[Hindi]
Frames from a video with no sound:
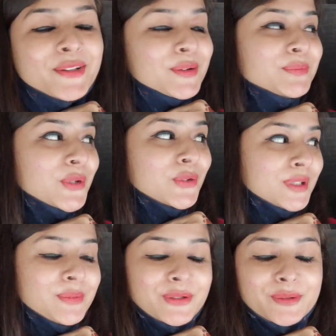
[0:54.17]
तुमको
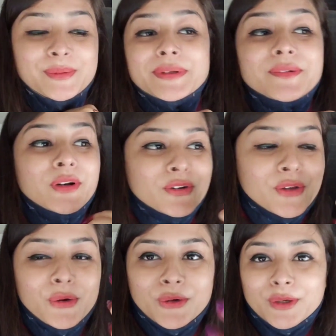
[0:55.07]
थोड़ी बोल रही मैं तो बोल
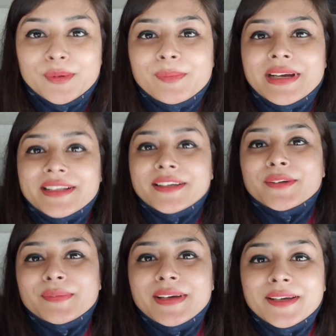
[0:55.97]
रही हूँ ऑटो में बैठ
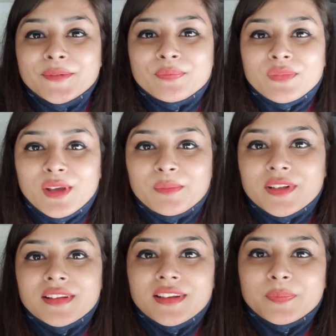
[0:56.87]
गई हूँ
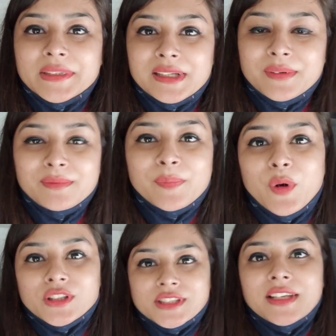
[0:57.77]
मैं दस पंद्रह मिनट
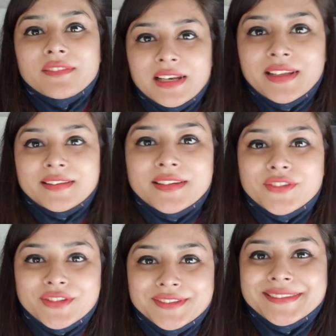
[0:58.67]
में पहुँचने वाले
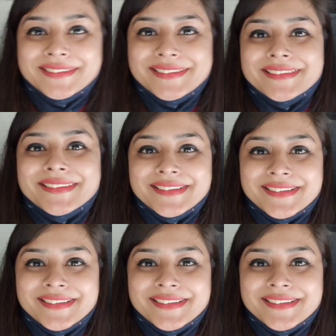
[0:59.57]
स्टेशन